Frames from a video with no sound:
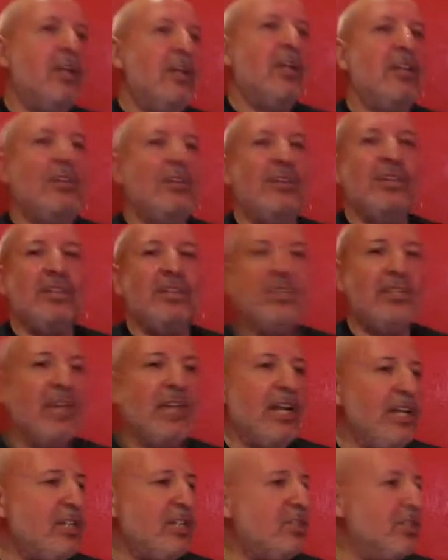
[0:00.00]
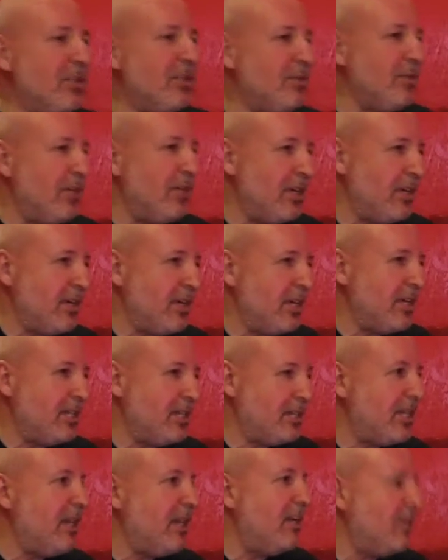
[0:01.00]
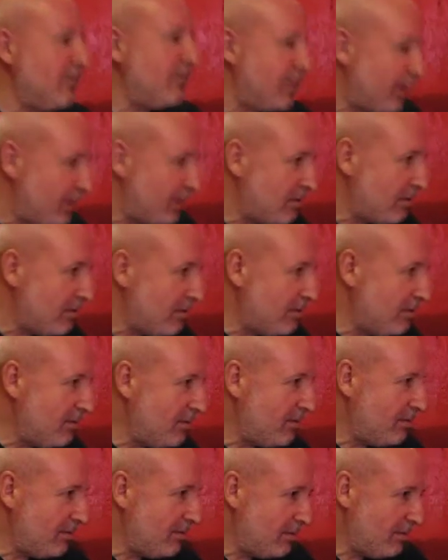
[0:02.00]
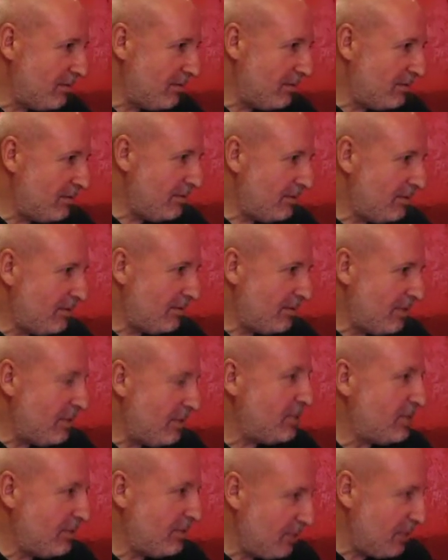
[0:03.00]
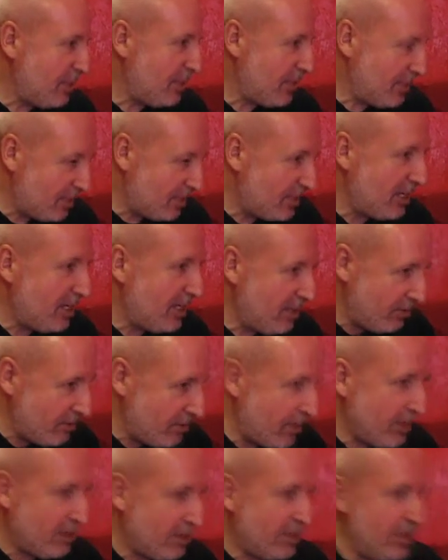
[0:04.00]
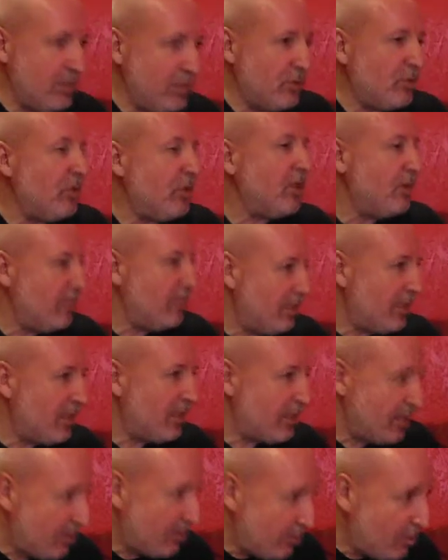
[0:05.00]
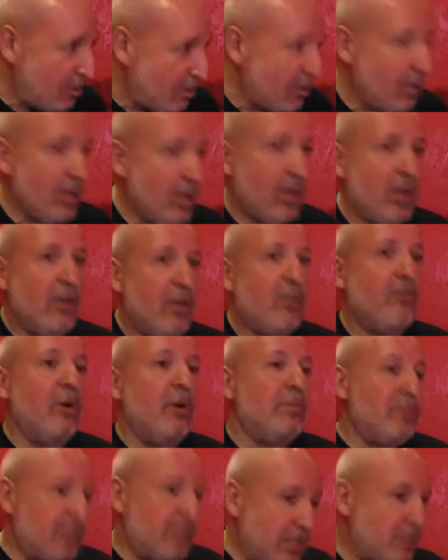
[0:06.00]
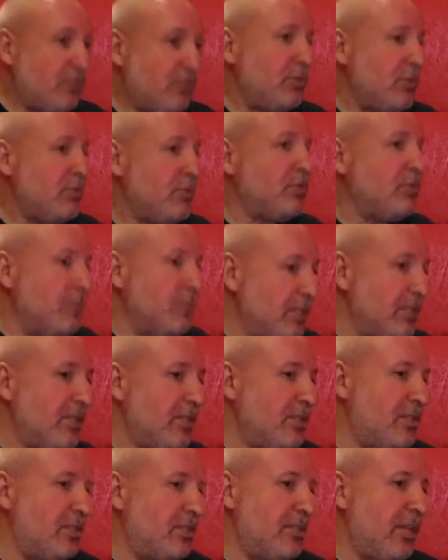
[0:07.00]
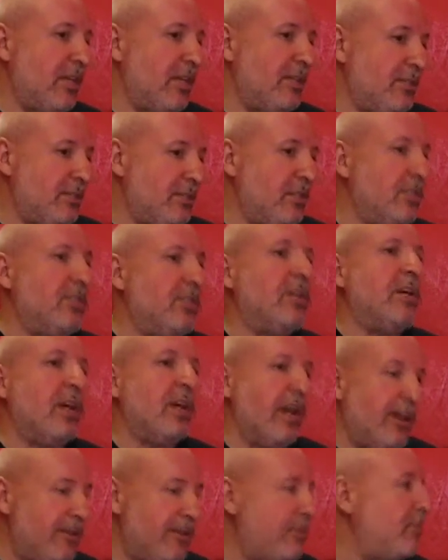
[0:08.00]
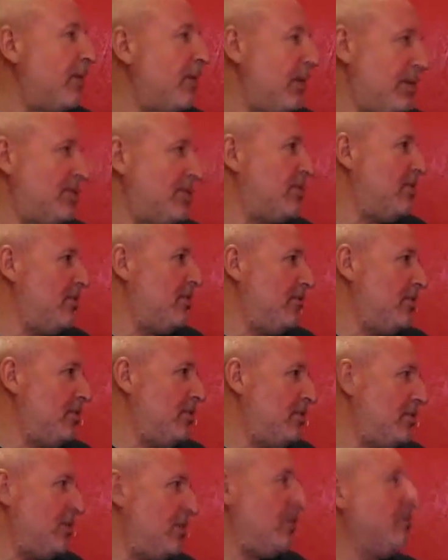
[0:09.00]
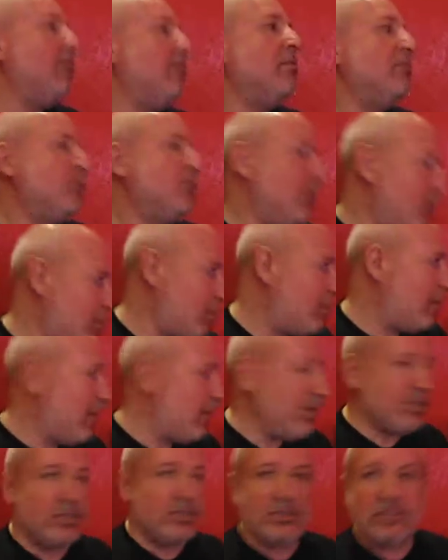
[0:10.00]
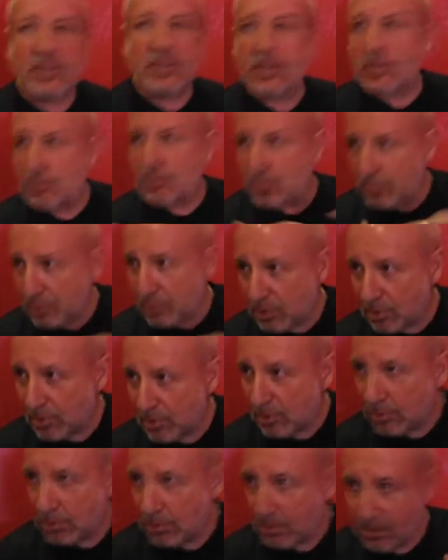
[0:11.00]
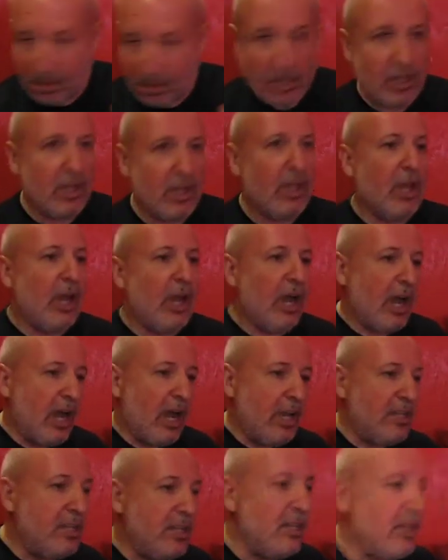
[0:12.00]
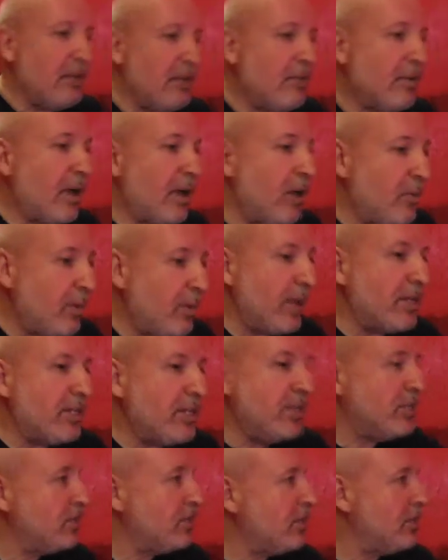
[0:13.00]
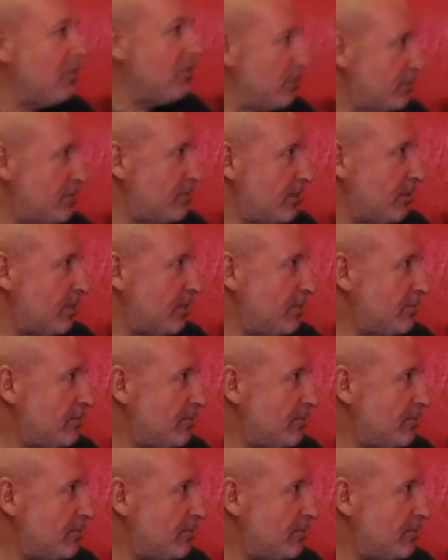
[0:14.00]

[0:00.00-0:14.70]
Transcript: лона. Нанеся лично мне колоссальный вред, лично мне колоссальный вред, да. не только мне одному, да. в общественном смысле социальные сети крайне полезная вещь. В чем их полезность? Я резюмирую. Ага. Да? Они, как партия Жириновского –